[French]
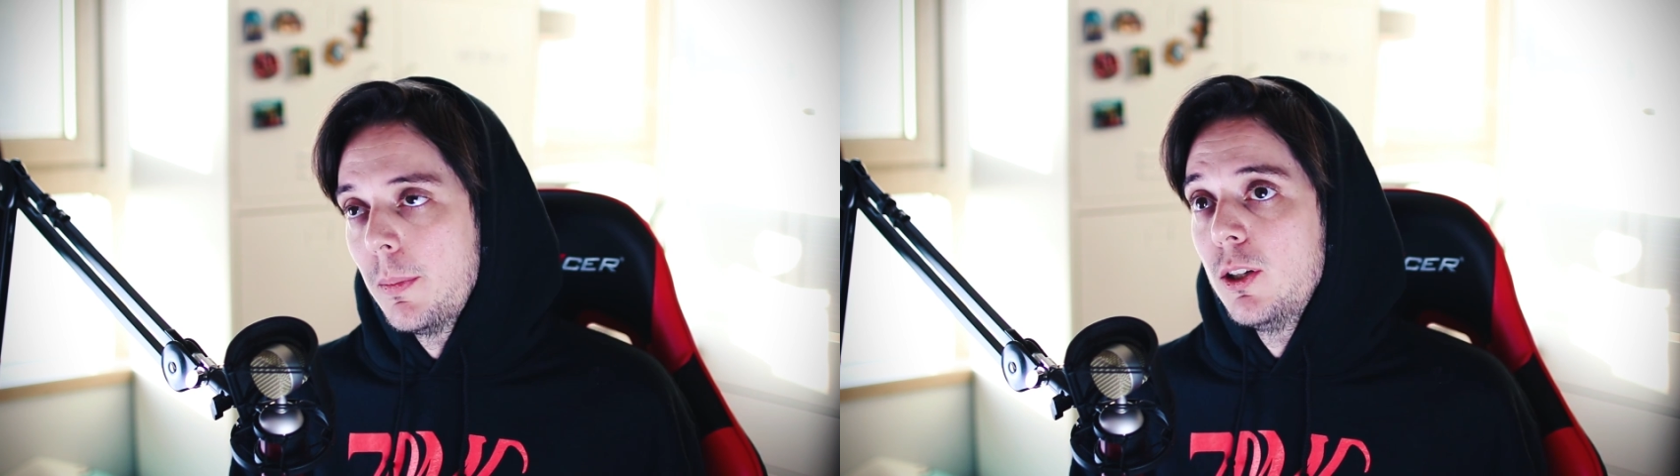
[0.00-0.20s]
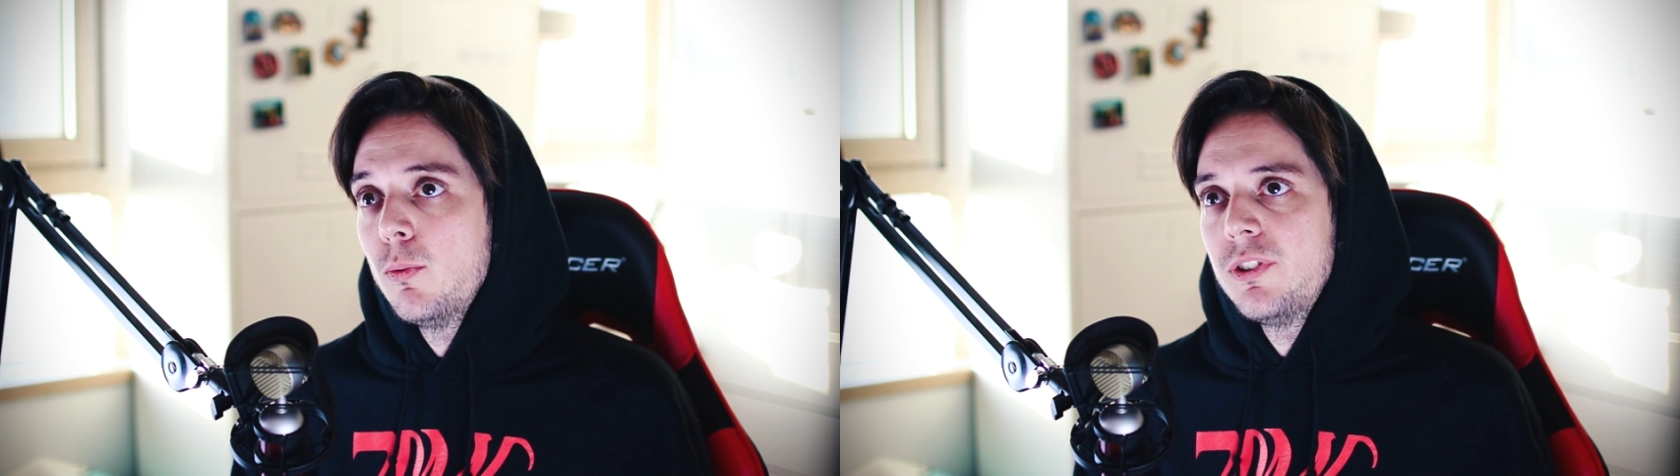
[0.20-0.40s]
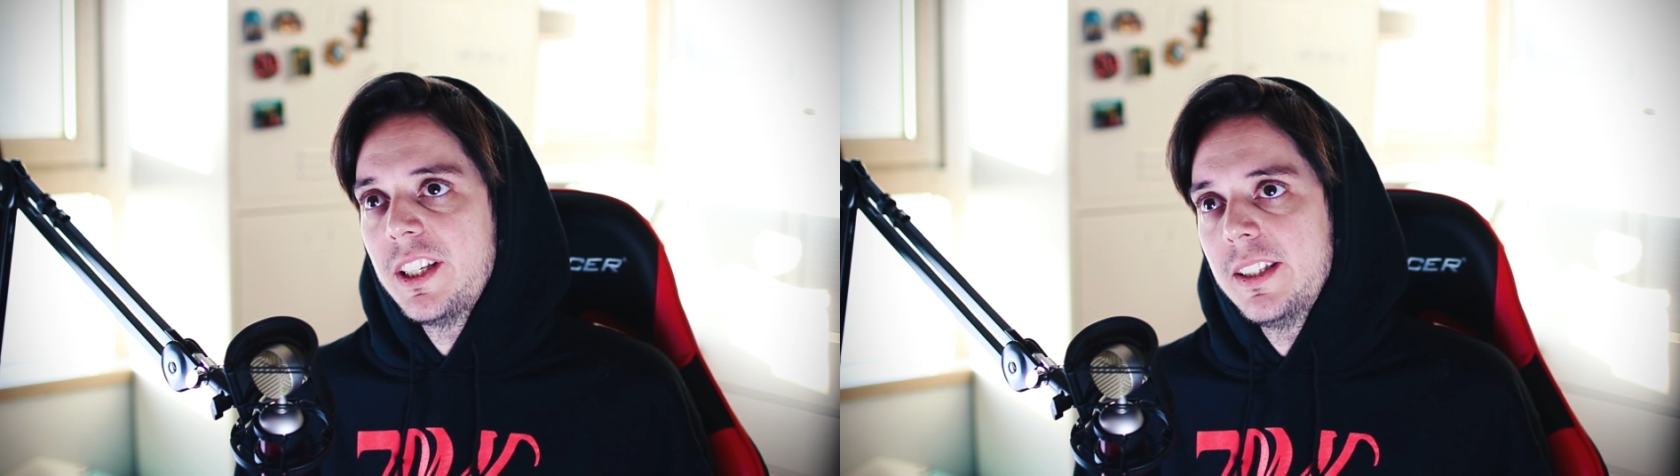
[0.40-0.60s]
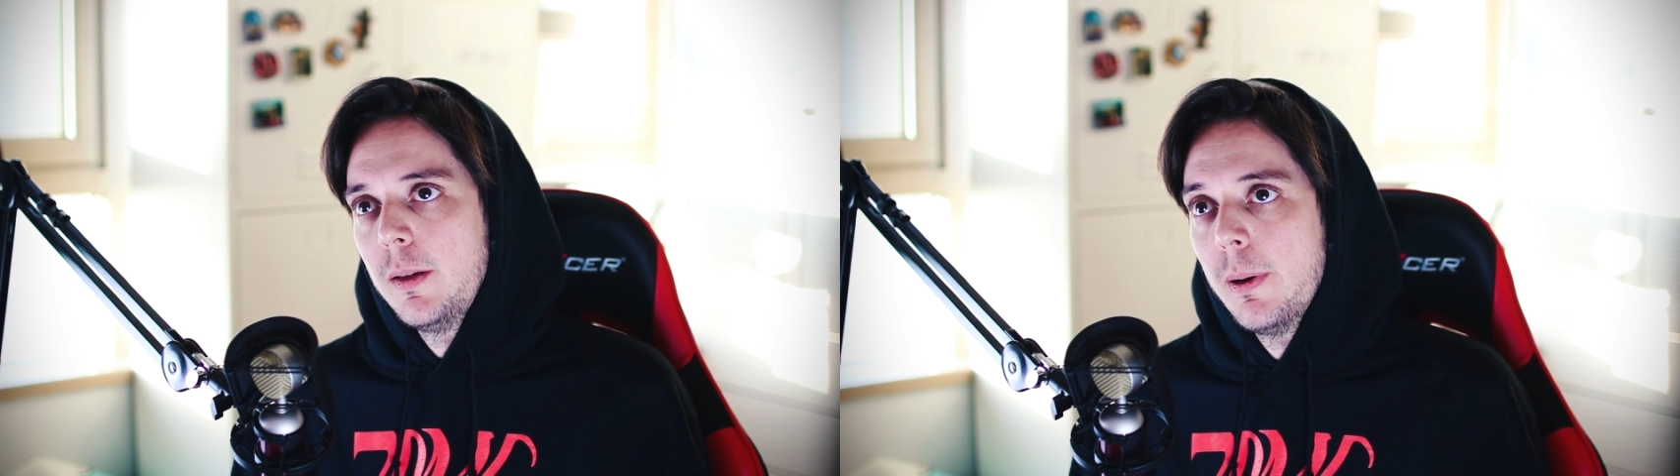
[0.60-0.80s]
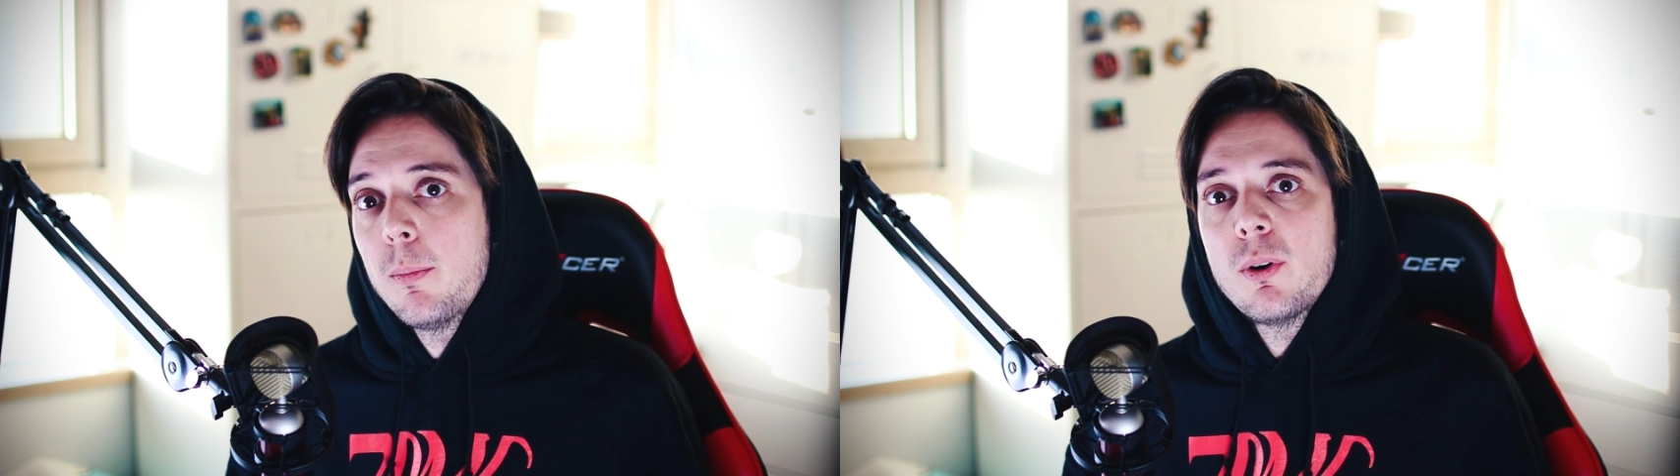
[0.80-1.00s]
Mais ne vous
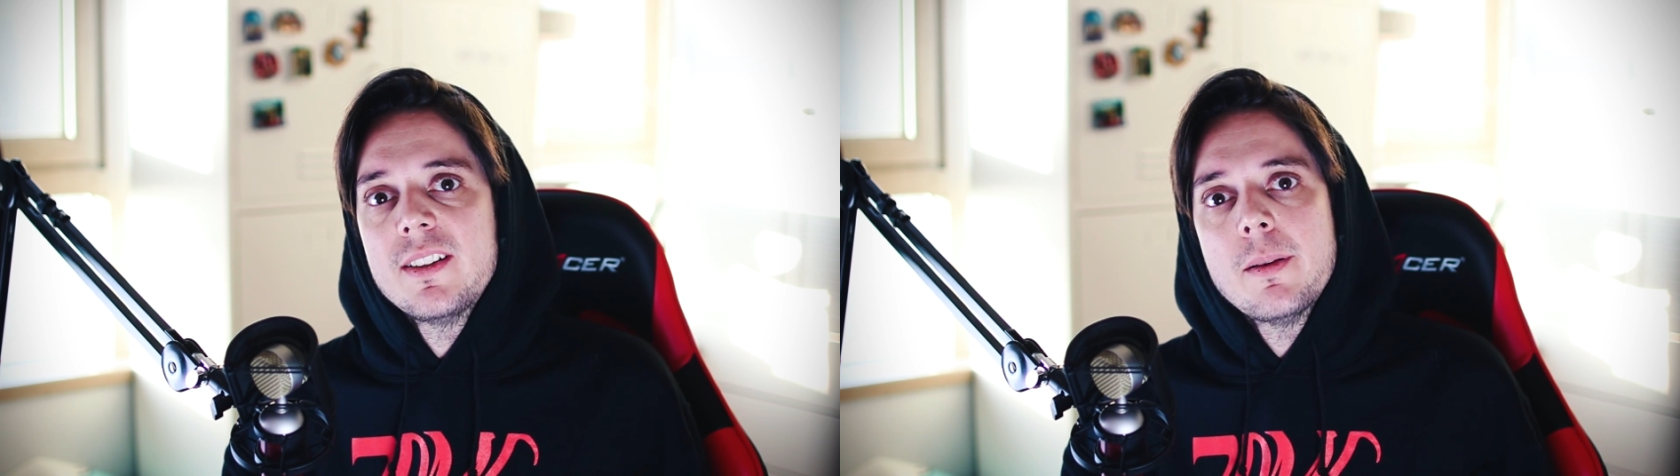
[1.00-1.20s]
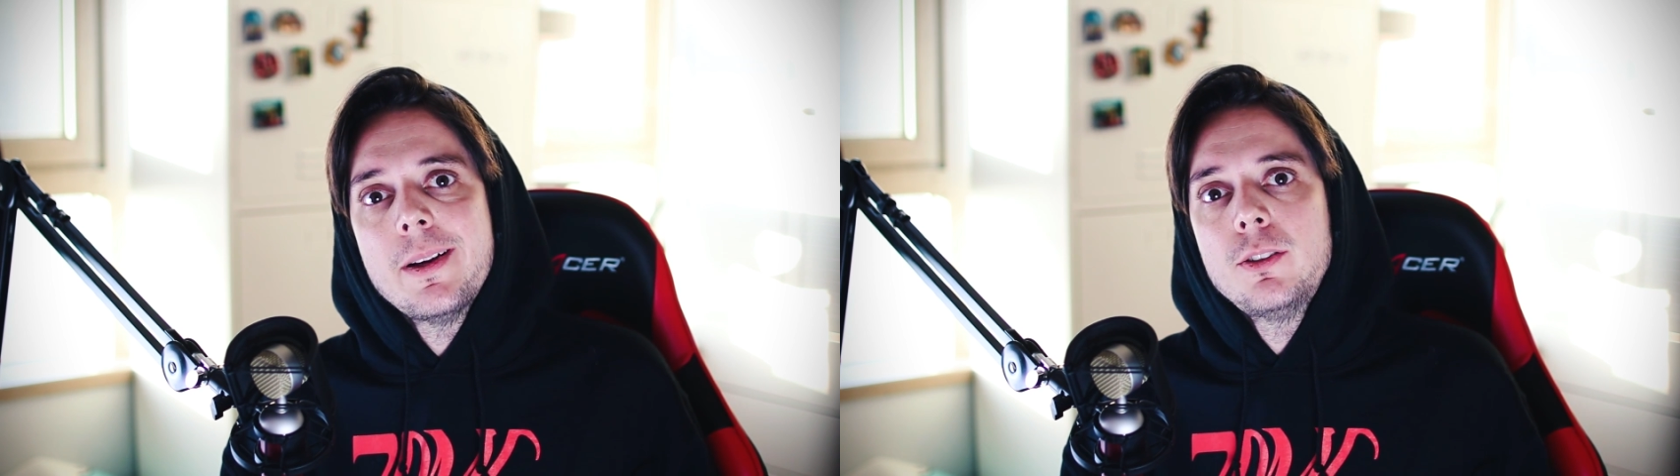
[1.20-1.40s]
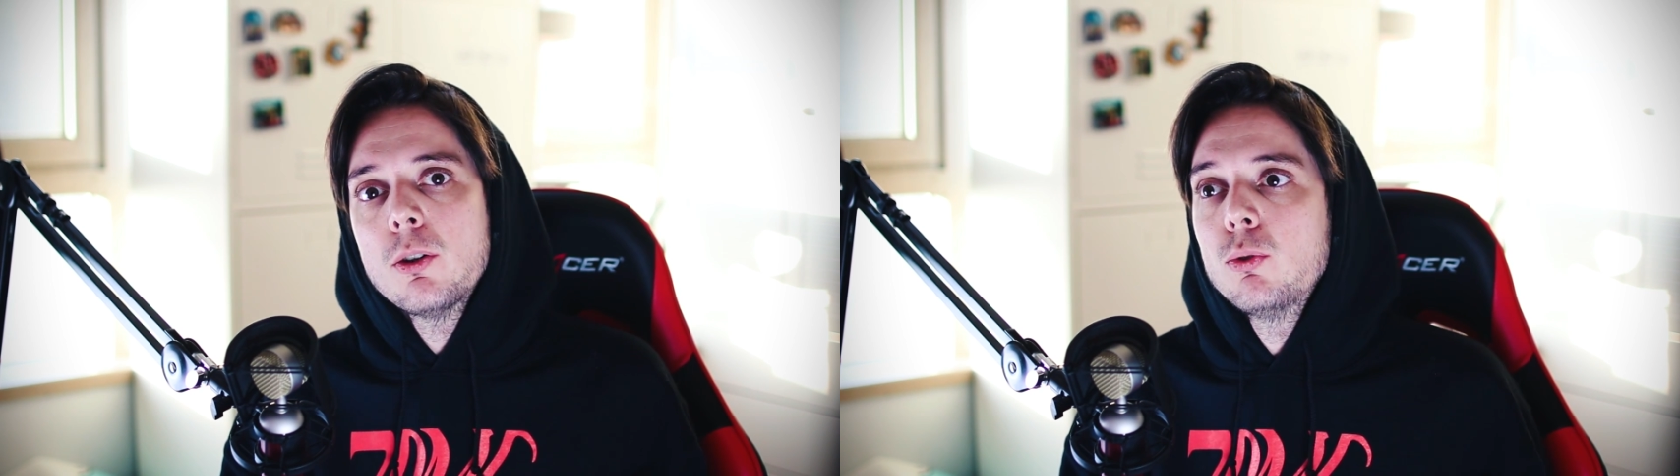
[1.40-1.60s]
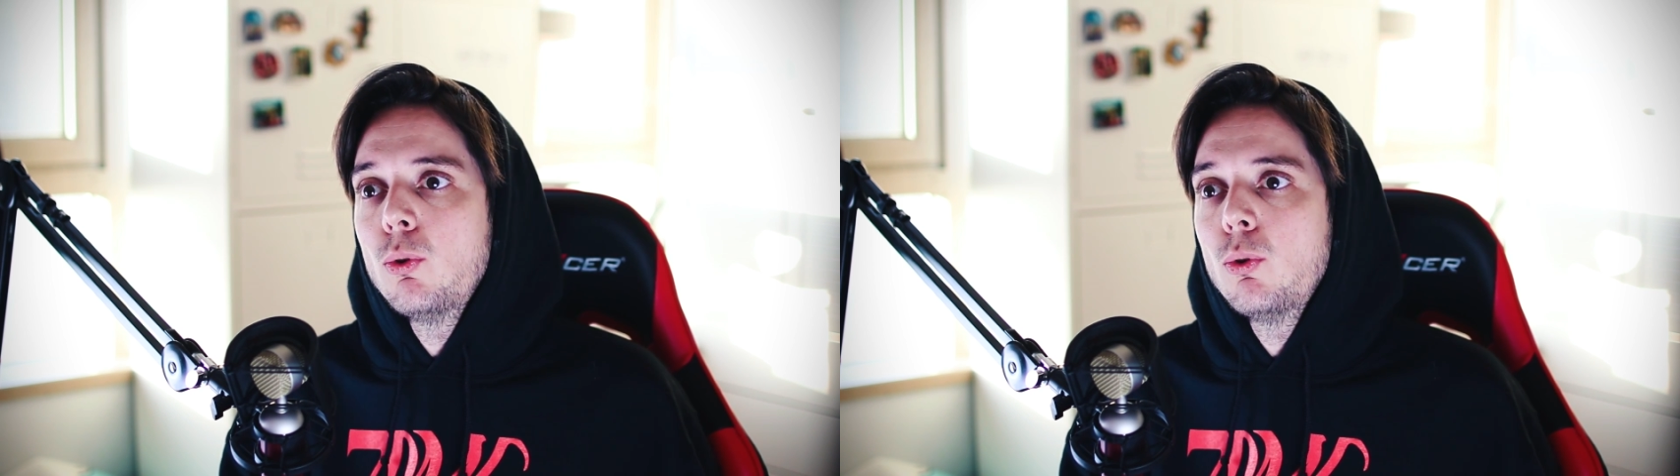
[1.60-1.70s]
inquiétez pas, pour les amateurs